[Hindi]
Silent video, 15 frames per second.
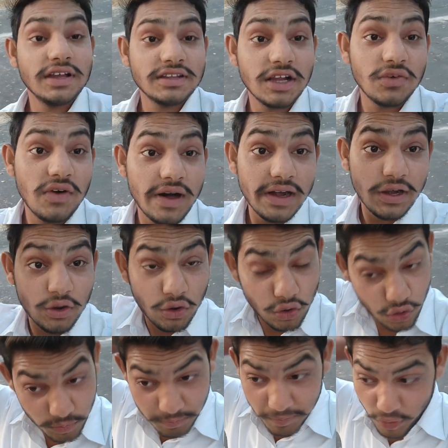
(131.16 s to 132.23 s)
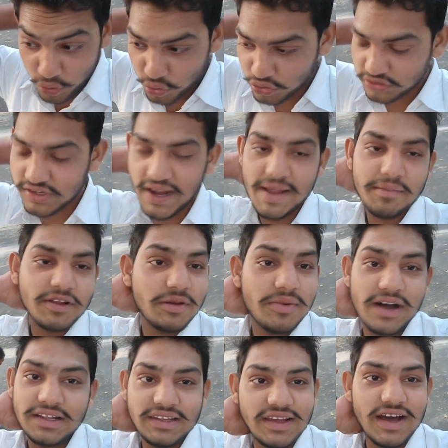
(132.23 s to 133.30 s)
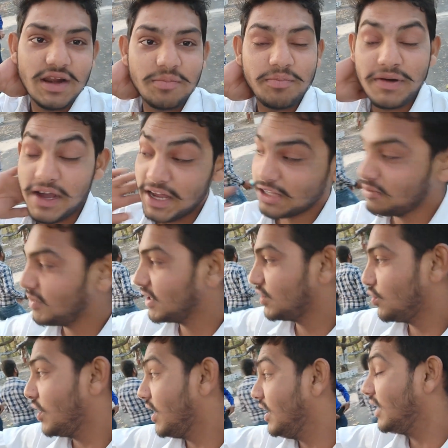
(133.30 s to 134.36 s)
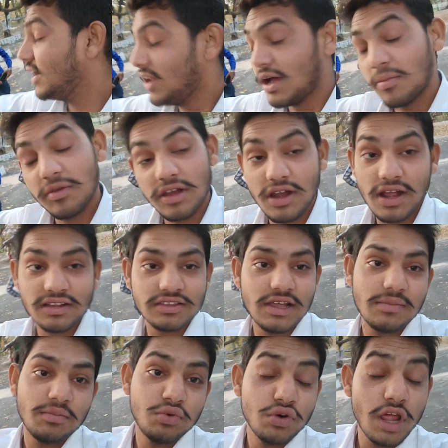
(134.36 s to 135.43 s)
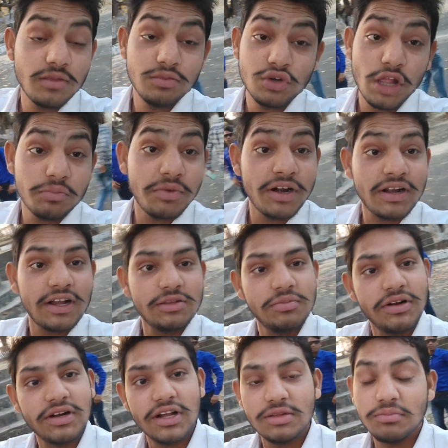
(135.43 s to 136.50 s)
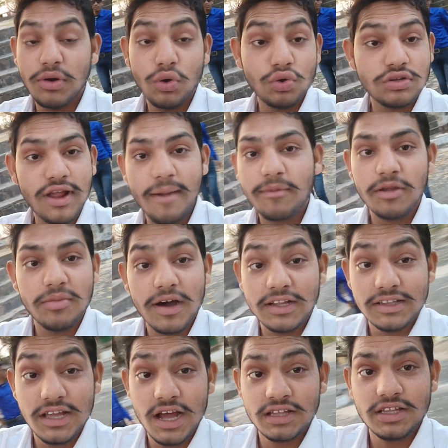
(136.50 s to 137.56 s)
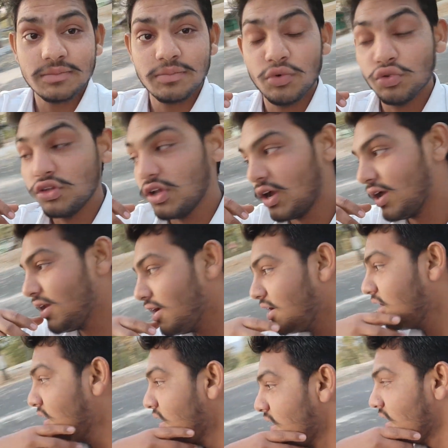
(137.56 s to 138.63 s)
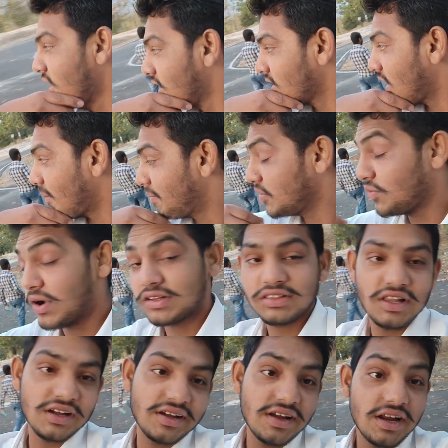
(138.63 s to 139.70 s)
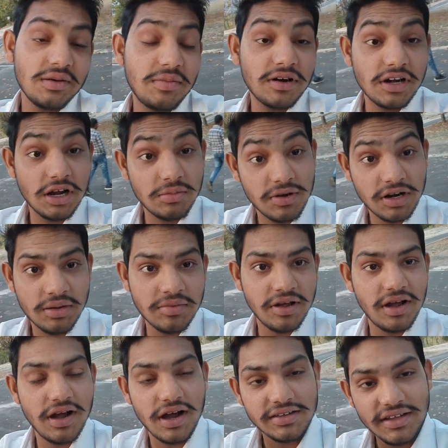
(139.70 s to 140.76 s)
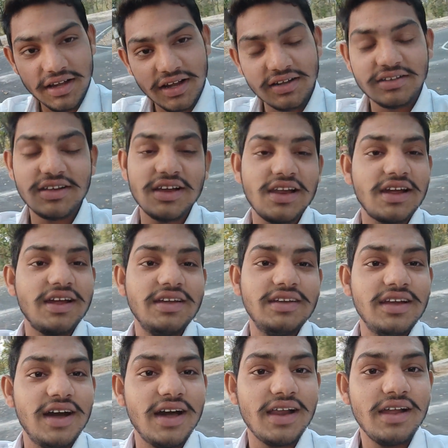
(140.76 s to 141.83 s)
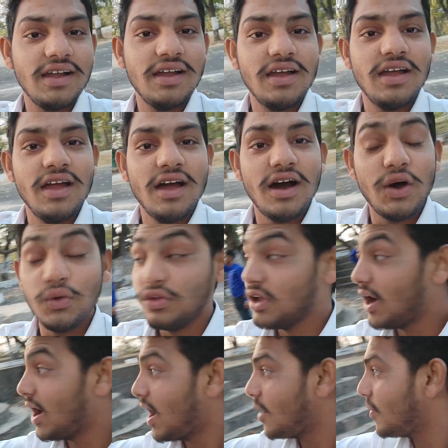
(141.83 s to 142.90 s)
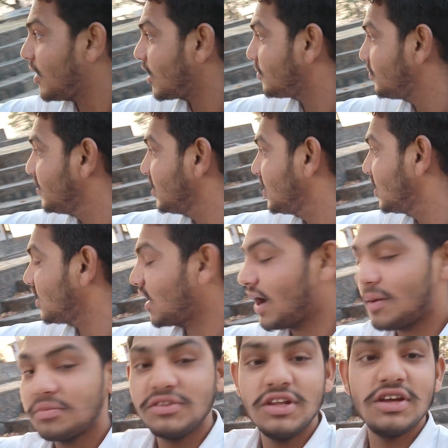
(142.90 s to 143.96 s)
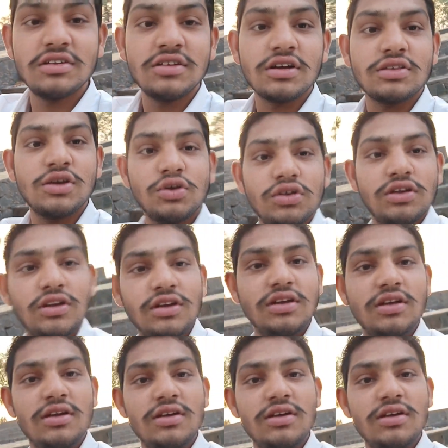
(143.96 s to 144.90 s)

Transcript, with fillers: संगवारी हो बहुत टाइम के बाद यार पास में तो है लेकिन हम रास्ता भूलत भूलत भटकत भटकत बहुत टाइम के बाद यहाँ तक पहुँचे हैं काफ़ी वक्त लग गए लगभग लगभग हमें आधा घंटा लग गई यार और यह हमारे पीछे आप देख सकते हो जी